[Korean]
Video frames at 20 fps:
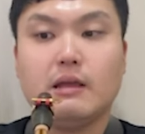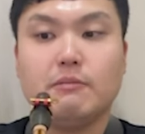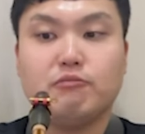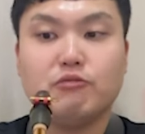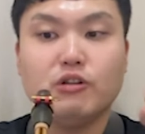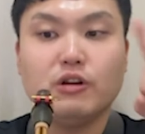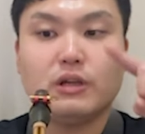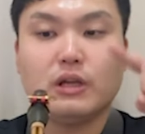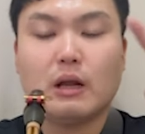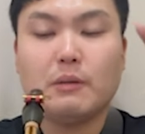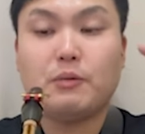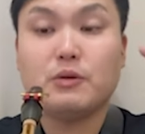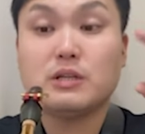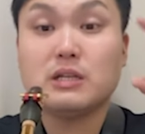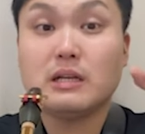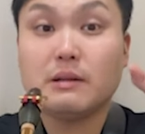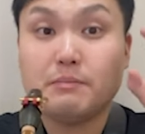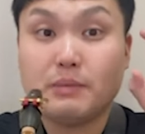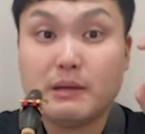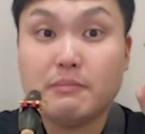이 물결
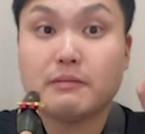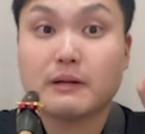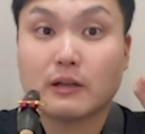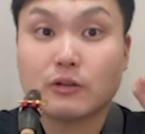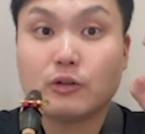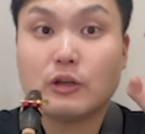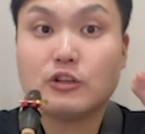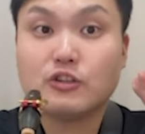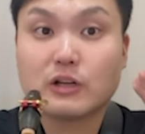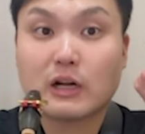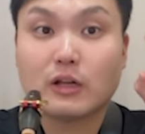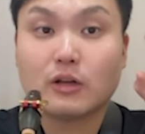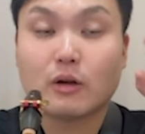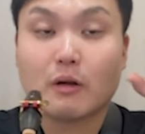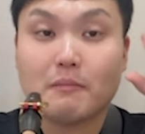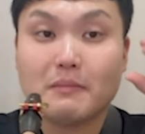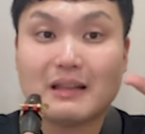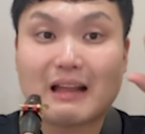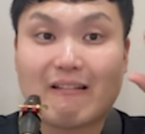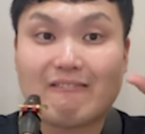표시는 비브라토 해주라는
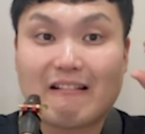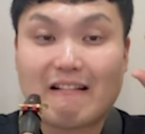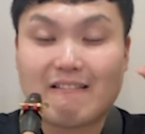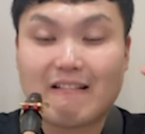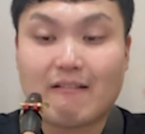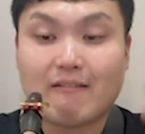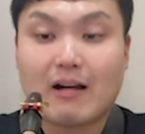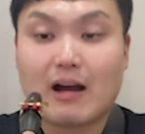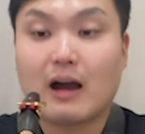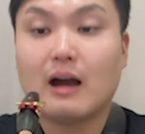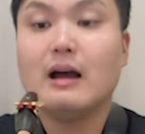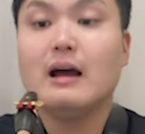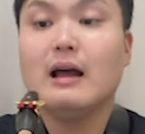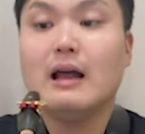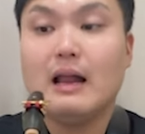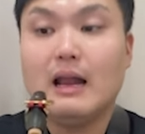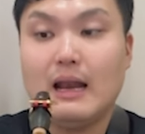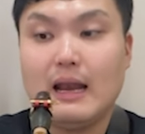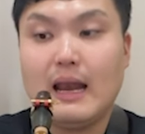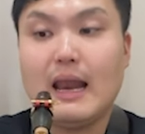겁니다. 와와와
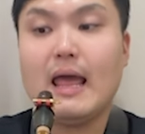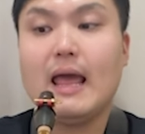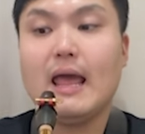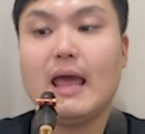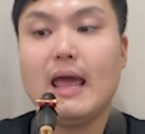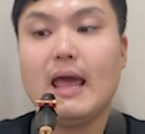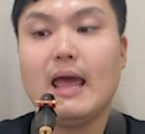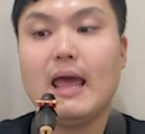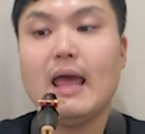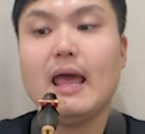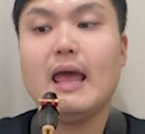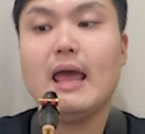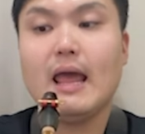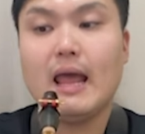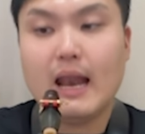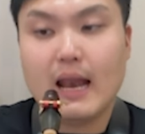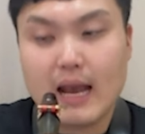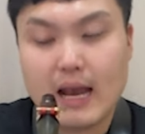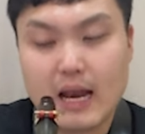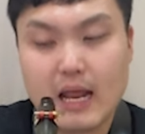레,
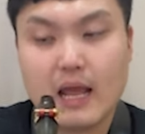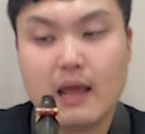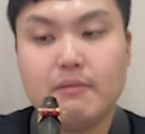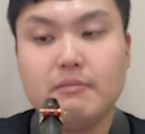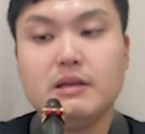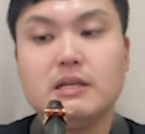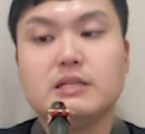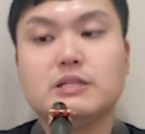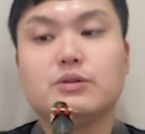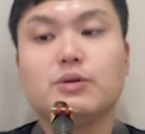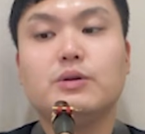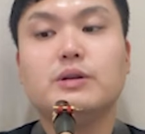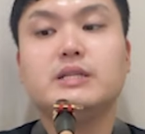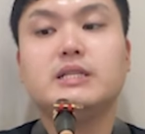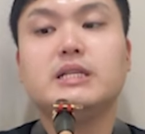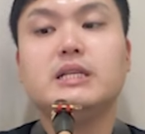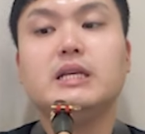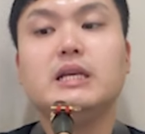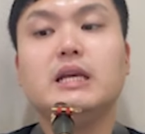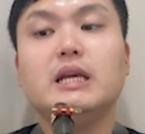레, 미, 솔,
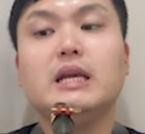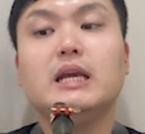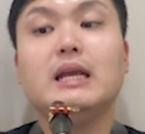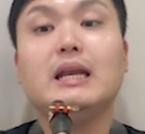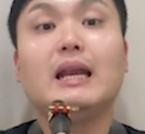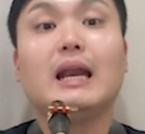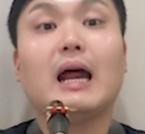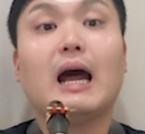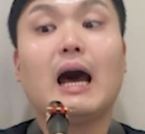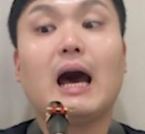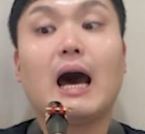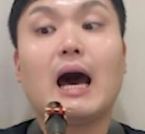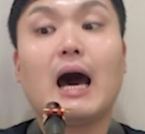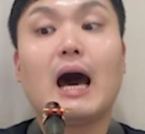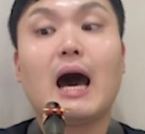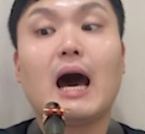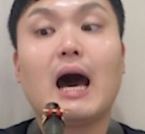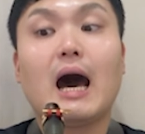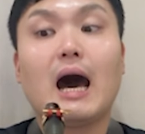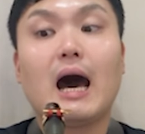시,
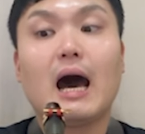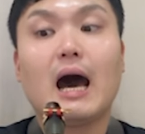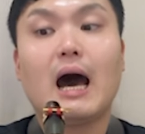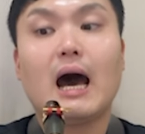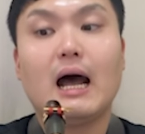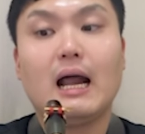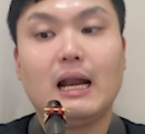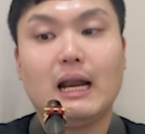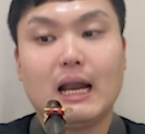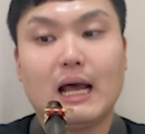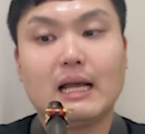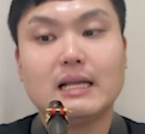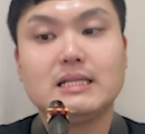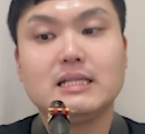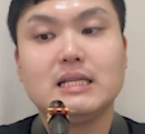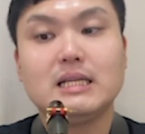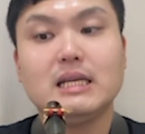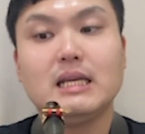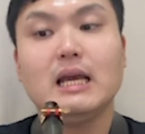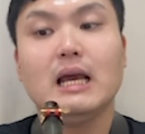라, 라,
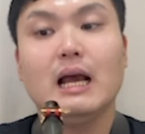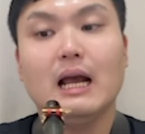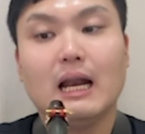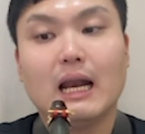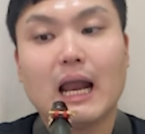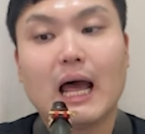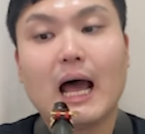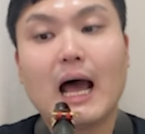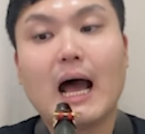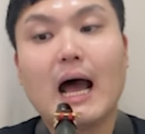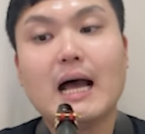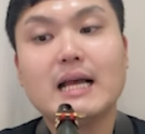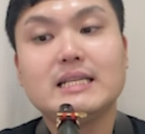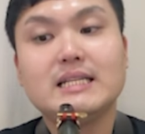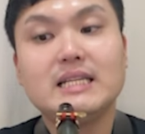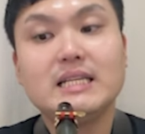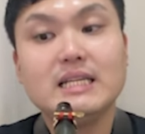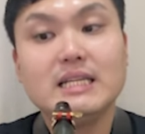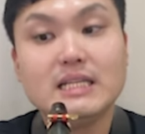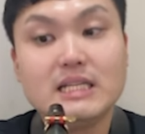시, 라,
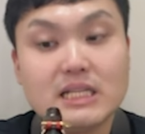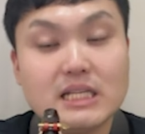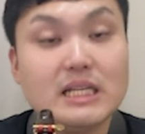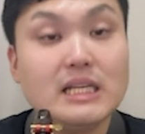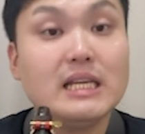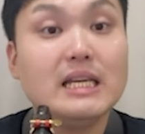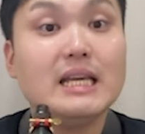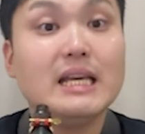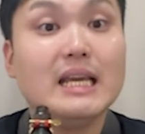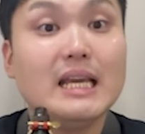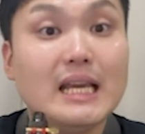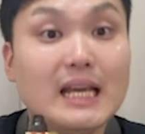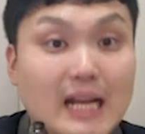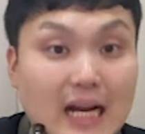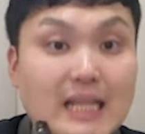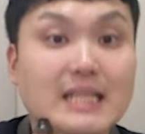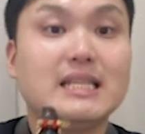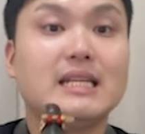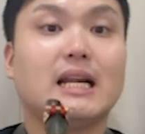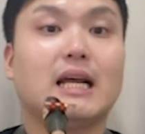시, 시,
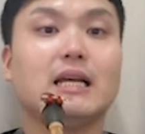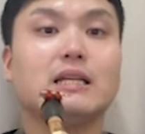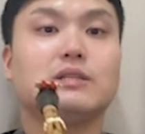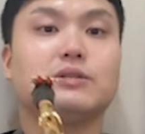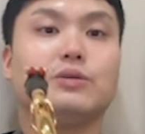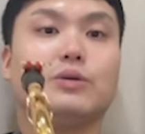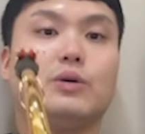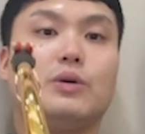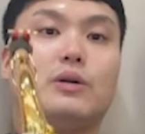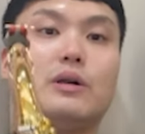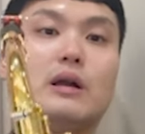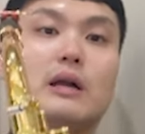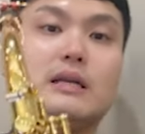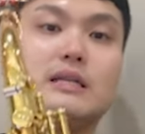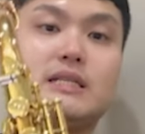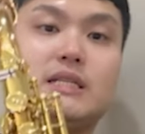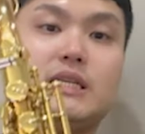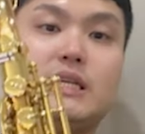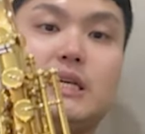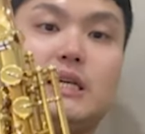라, 시, 라, 솔,
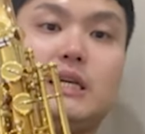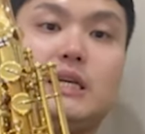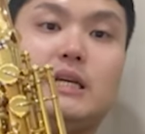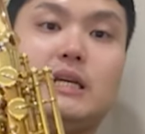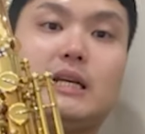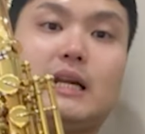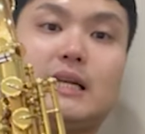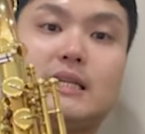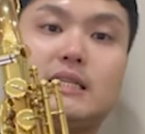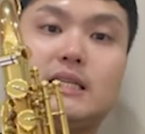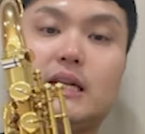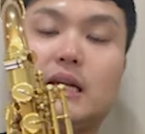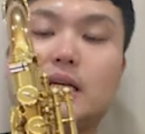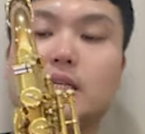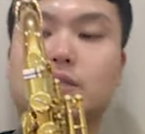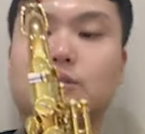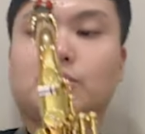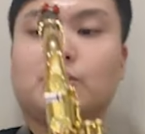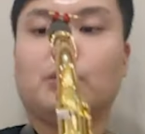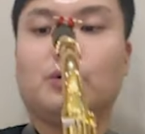시, 라, 시, 라,
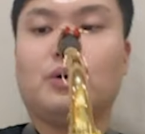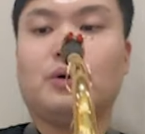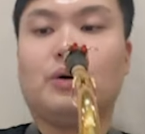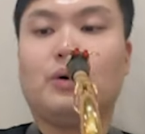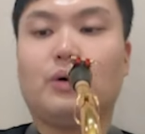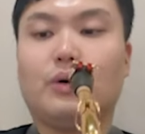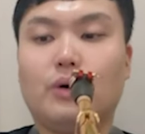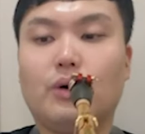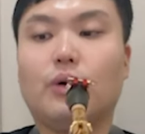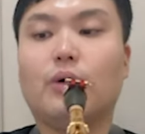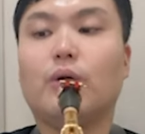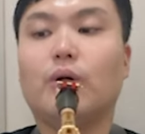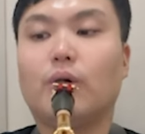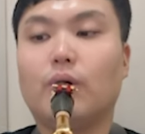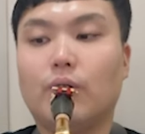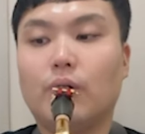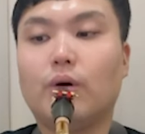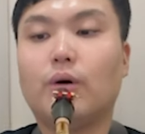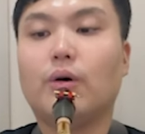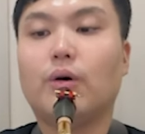
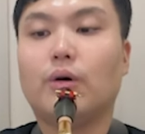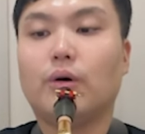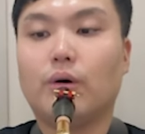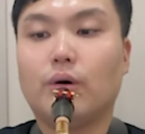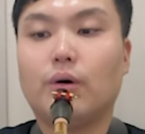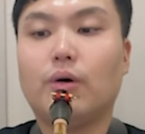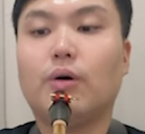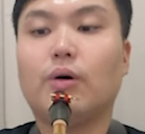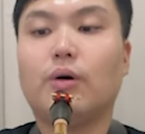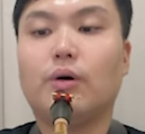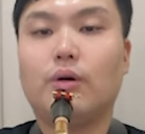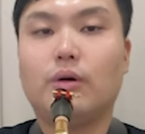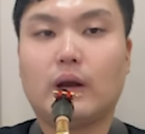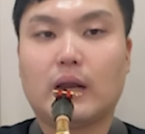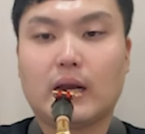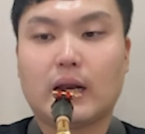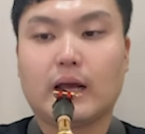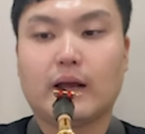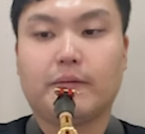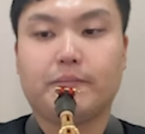솔.
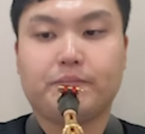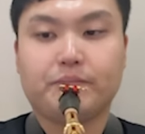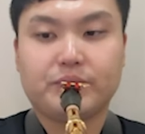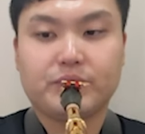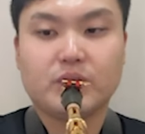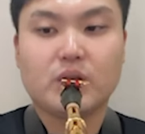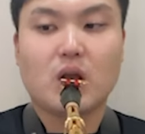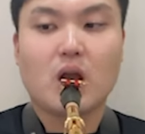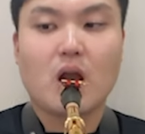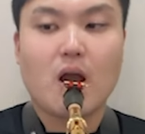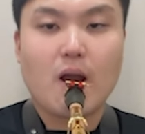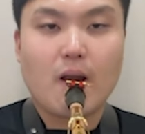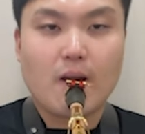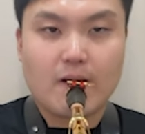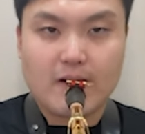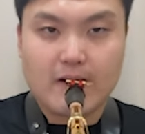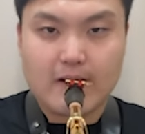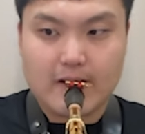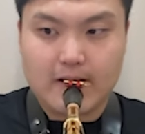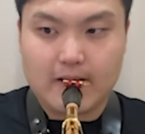하나, 둘,
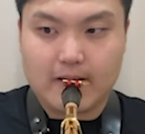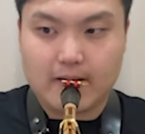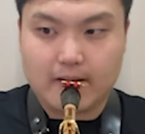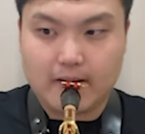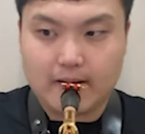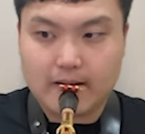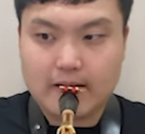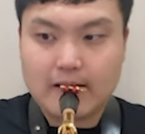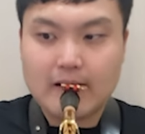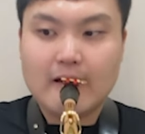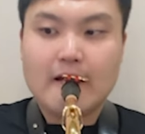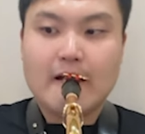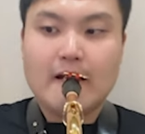셋, 넷.